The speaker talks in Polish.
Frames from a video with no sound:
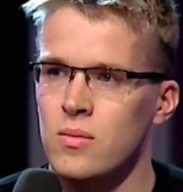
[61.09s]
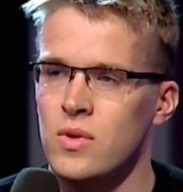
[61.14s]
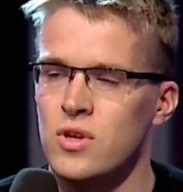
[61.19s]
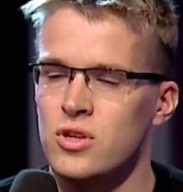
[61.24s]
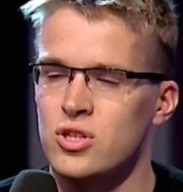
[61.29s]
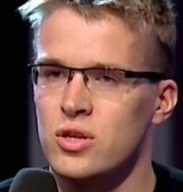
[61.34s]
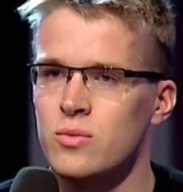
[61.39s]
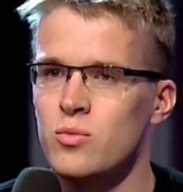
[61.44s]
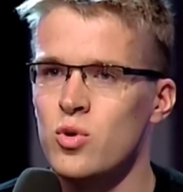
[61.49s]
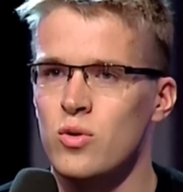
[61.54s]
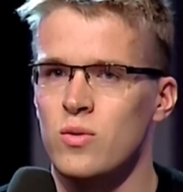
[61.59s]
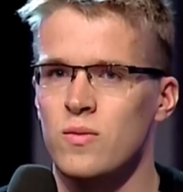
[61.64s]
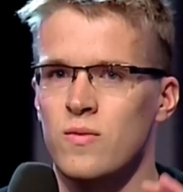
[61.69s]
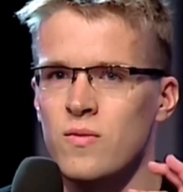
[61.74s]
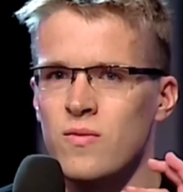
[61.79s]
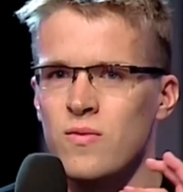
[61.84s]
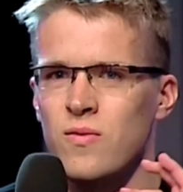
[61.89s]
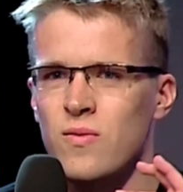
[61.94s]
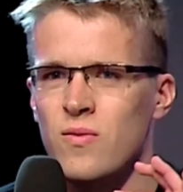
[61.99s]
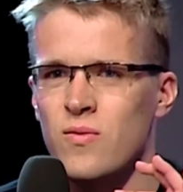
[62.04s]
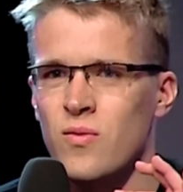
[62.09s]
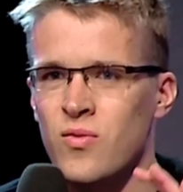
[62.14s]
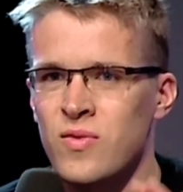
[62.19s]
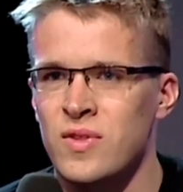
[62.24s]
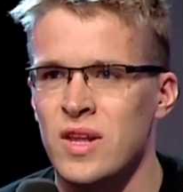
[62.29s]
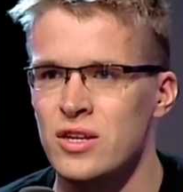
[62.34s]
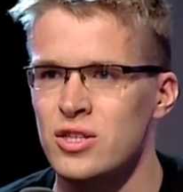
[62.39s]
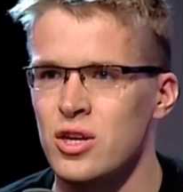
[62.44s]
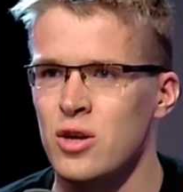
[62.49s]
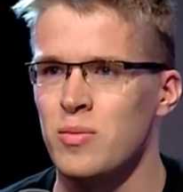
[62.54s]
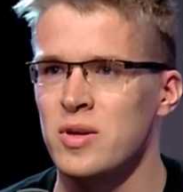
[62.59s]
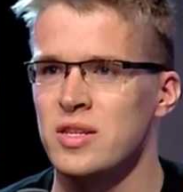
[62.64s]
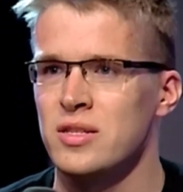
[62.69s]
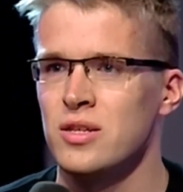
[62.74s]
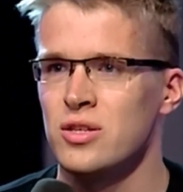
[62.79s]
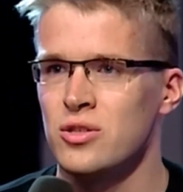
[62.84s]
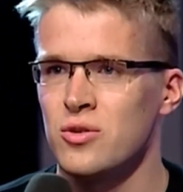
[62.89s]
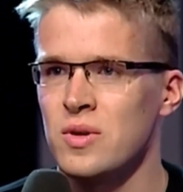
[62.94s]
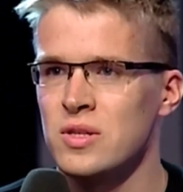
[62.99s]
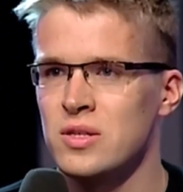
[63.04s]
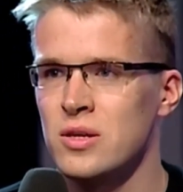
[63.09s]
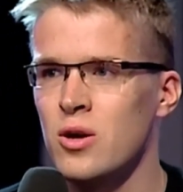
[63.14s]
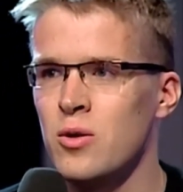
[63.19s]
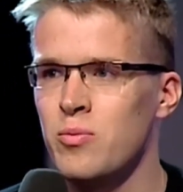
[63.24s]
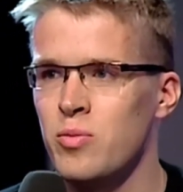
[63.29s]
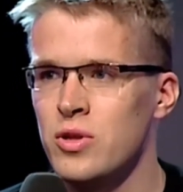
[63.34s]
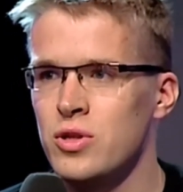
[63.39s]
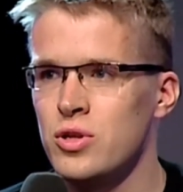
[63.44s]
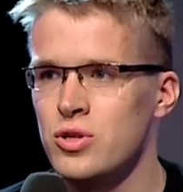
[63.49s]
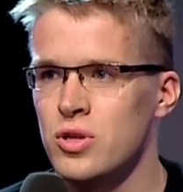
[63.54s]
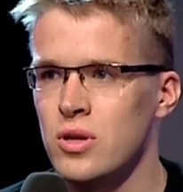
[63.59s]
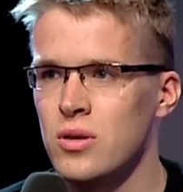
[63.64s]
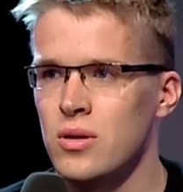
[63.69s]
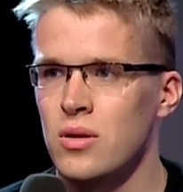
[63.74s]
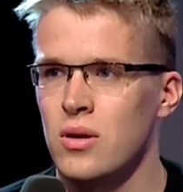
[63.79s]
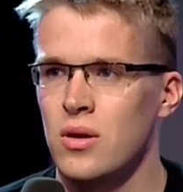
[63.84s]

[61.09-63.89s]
Jeszcze mógł w naszej obecnej sytuacji geopolitycznej,